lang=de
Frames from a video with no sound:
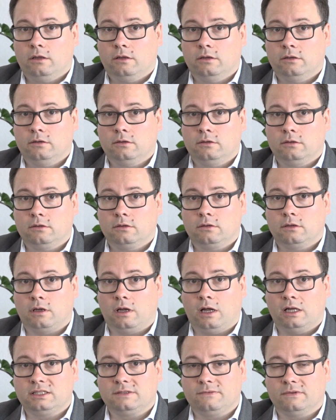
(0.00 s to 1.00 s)
äh,
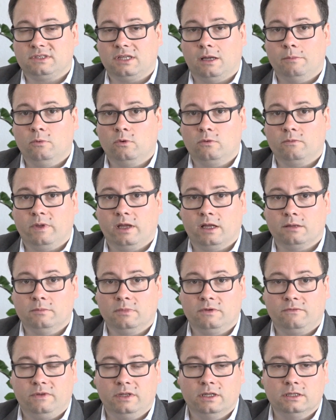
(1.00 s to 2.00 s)
Ratsversammlungen werden
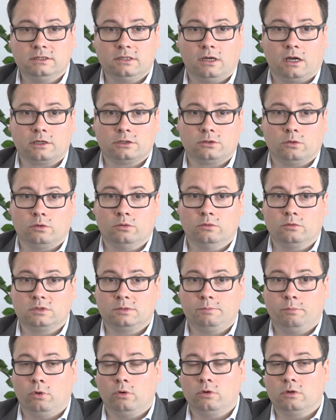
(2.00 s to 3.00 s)
mit vielen
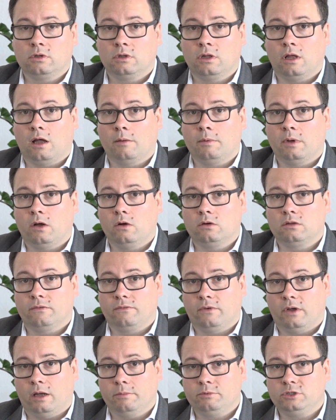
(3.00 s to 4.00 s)
Tagesordnungspunkten, aber auch der
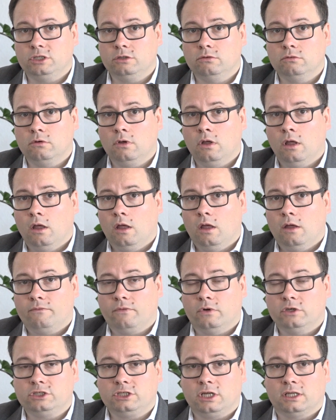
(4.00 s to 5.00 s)
Verabschiedung
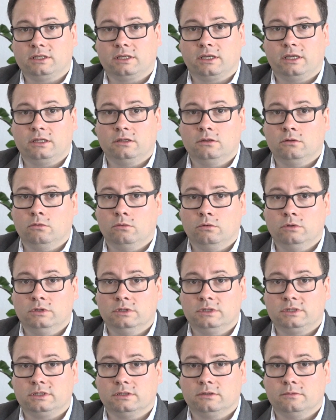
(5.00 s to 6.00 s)
von Stadträten.
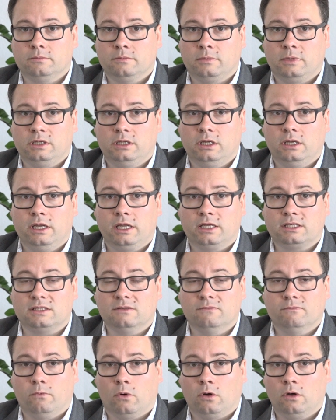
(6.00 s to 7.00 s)
Und ähm, in den
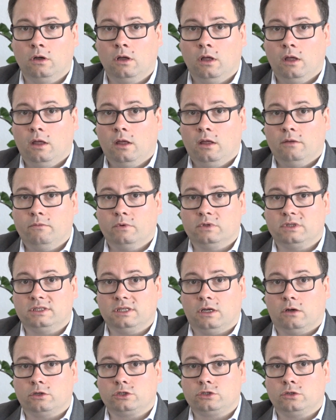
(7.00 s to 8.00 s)
nächsten Wochen wird es
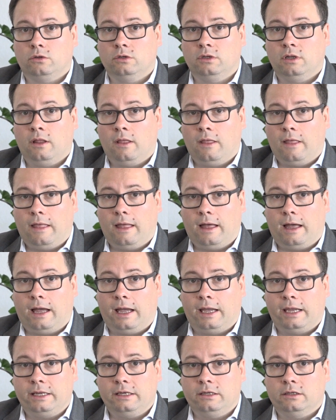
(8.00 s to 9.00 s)
auch schon
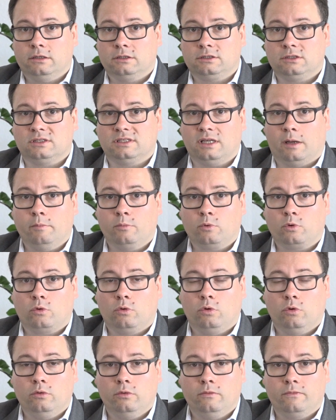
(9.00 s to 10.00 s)
eine
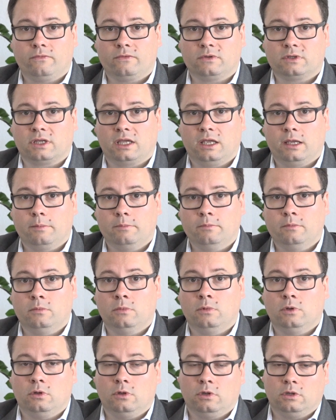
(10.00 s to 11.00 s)
Zusammenkunft
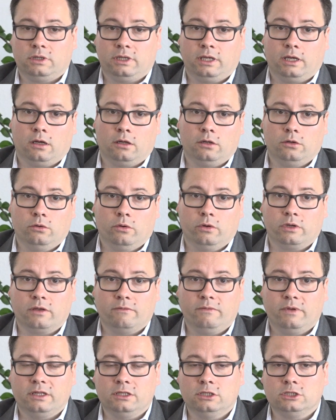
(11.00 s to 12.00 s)
geben der neu
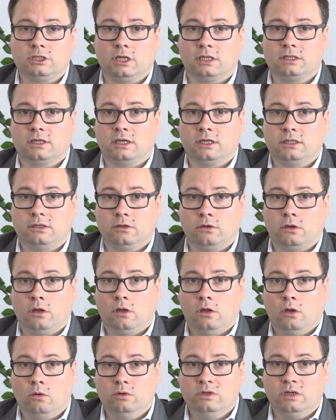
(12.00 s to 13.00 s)
gewählten Stadträte
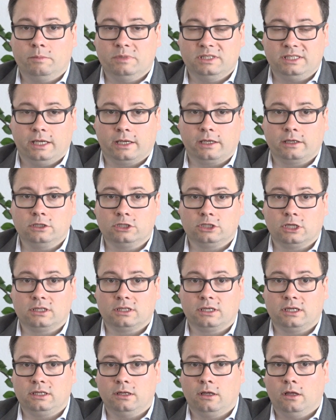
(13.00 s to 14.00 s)
und der bisherigen
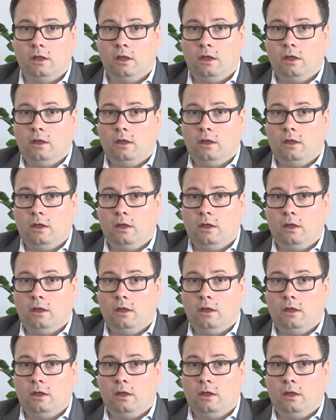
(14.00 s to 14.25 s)
Stadträte,